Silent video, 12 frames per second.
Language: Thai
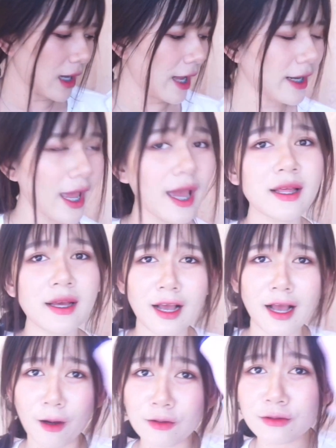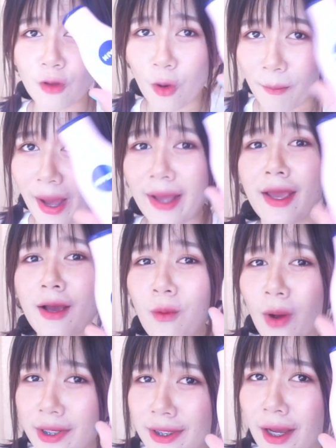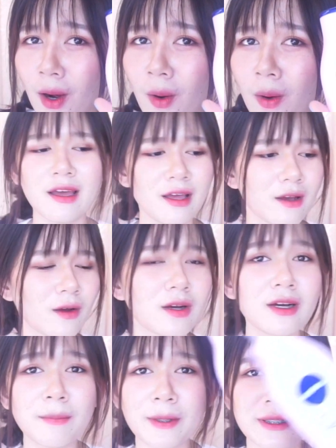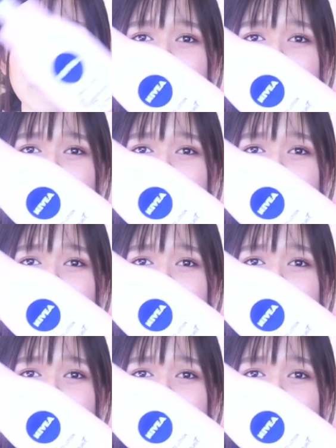อันเนี้ยเขาส่งมาแค่ขวดเดียวก็คือไปซื้